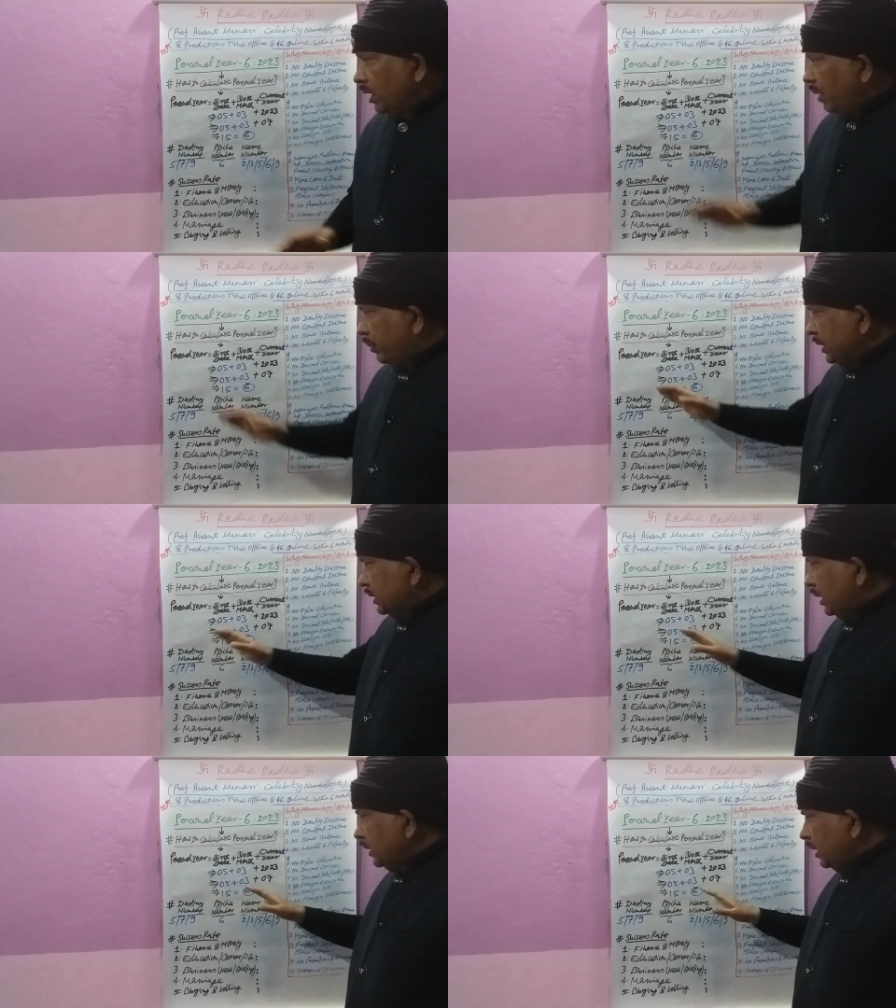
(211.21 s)
अब
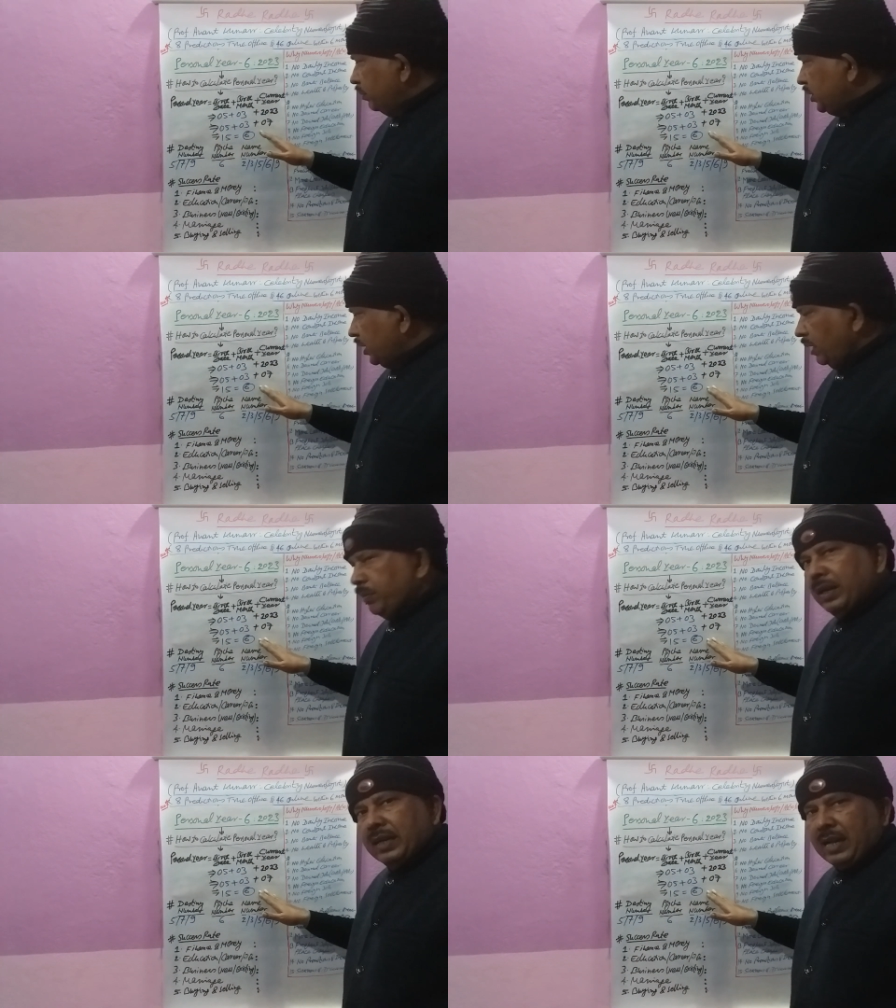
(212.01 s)
पर्सनल ईयर छः
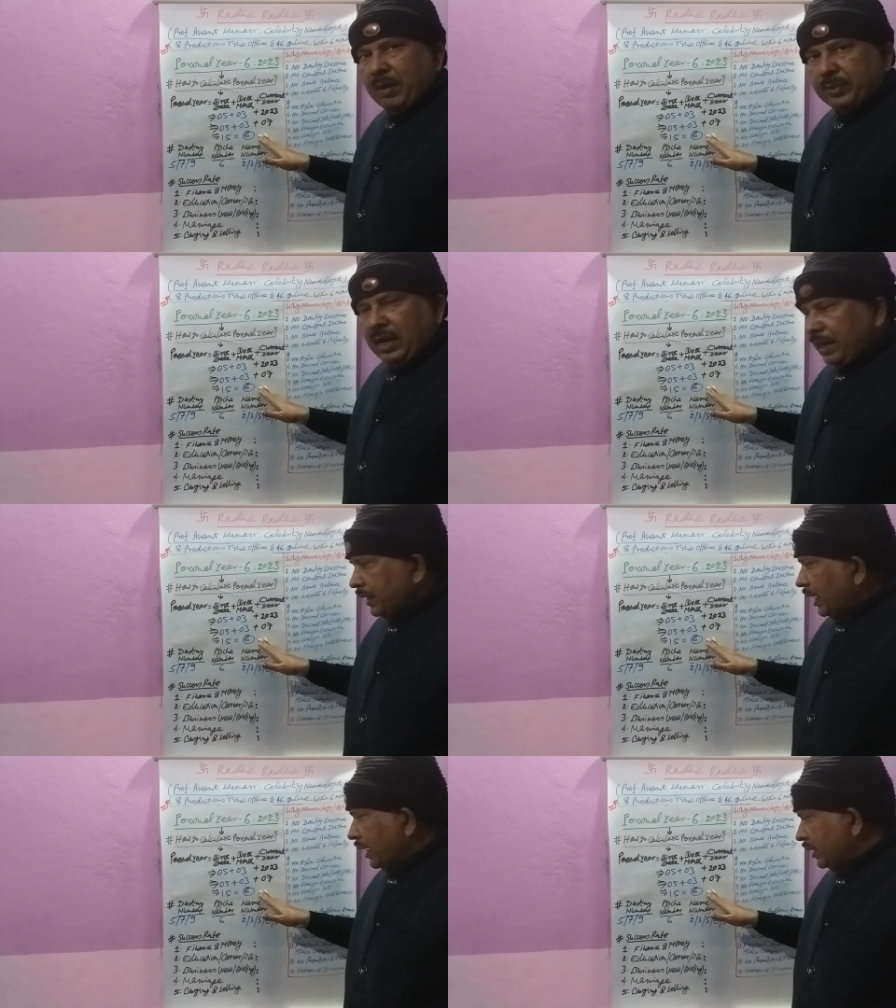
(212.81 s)
पे अगर आपका आ
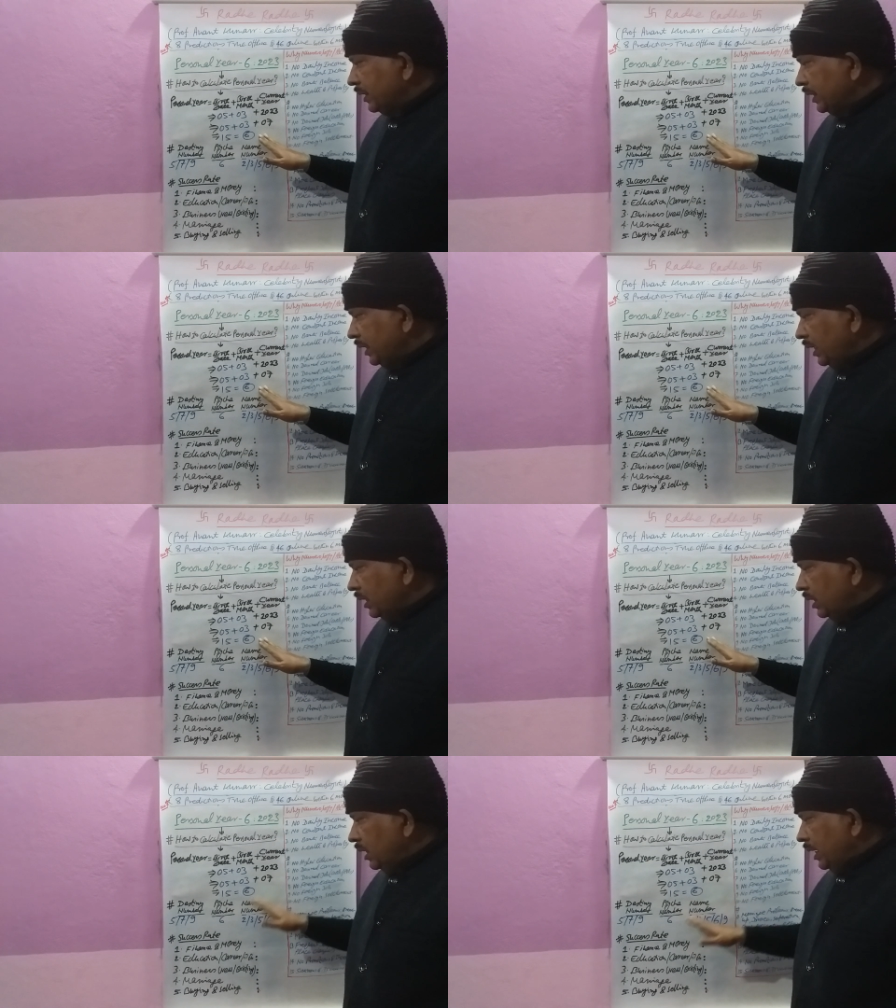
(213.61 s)
गया है ठीक है ना
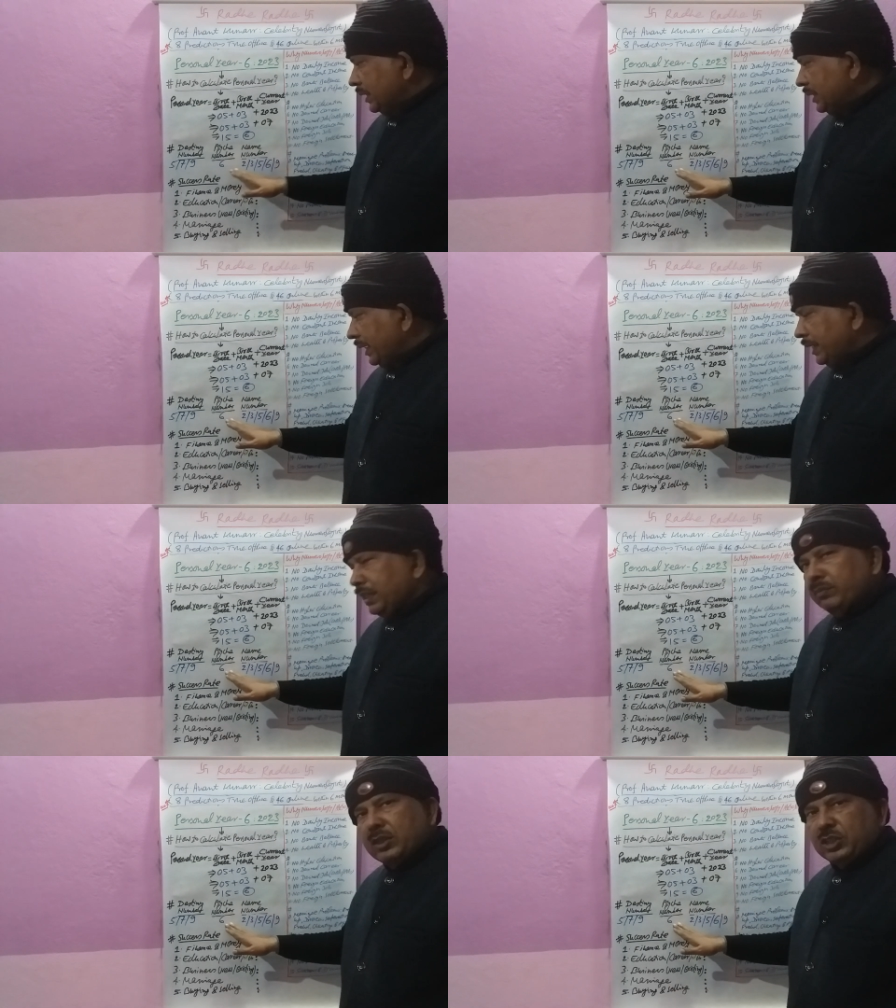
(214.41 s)
साइकिल
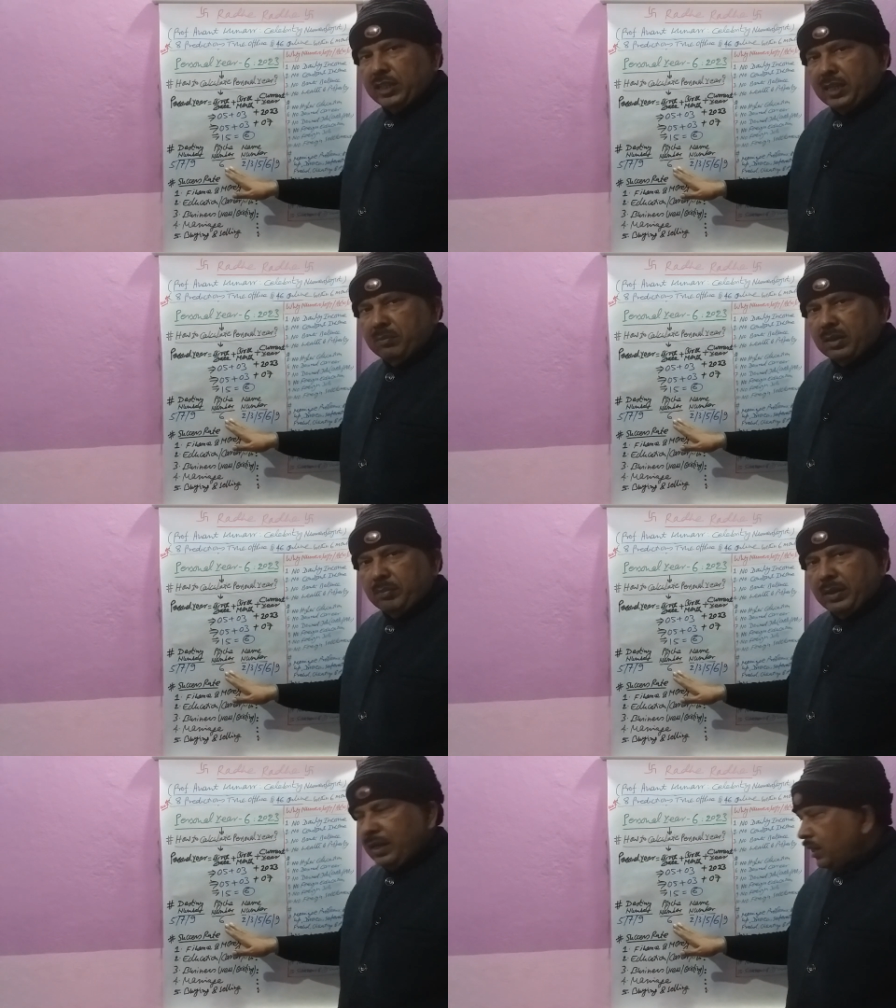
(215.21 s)
नंबर छः नंबर
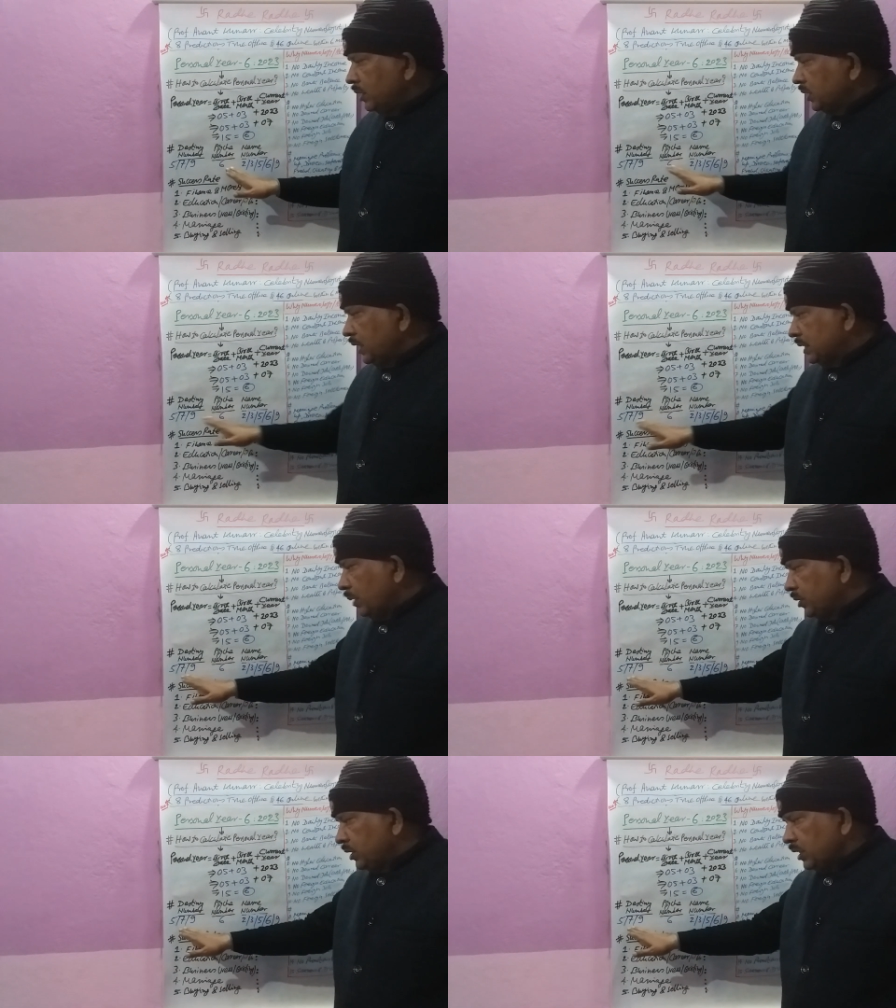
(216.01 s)
पे है और इसके
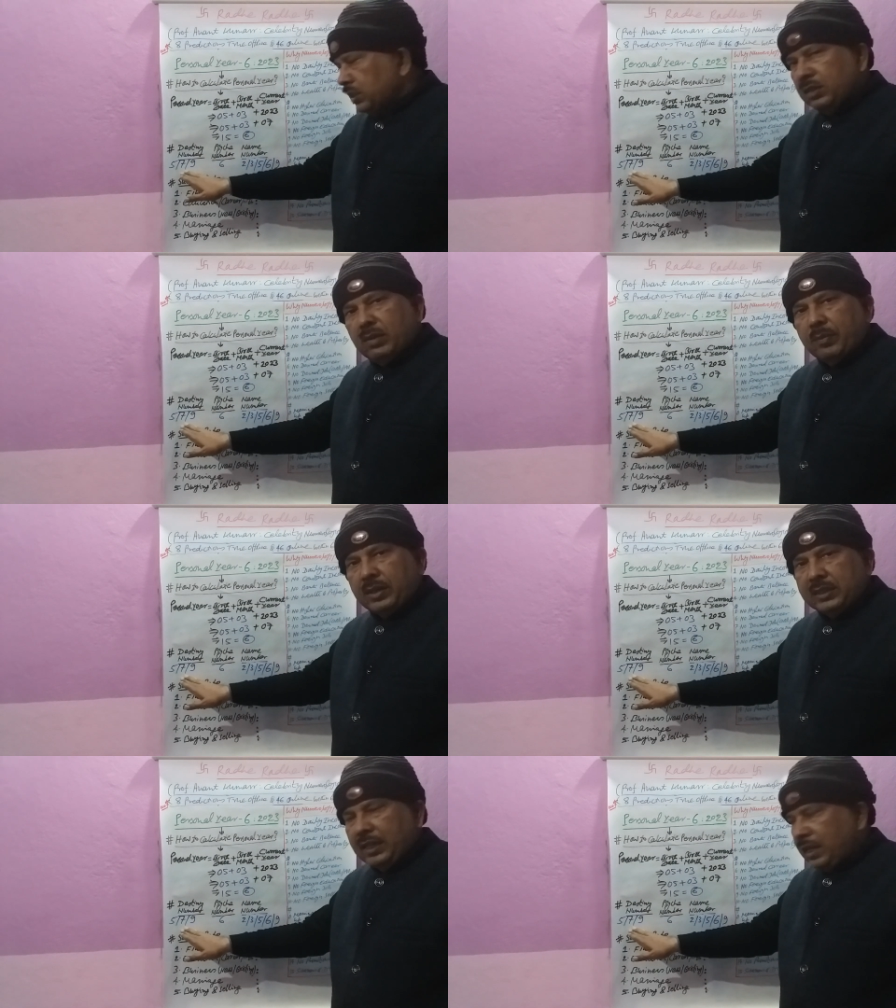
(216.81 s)
हिसाब से डेस्टिन नंबर आपका ये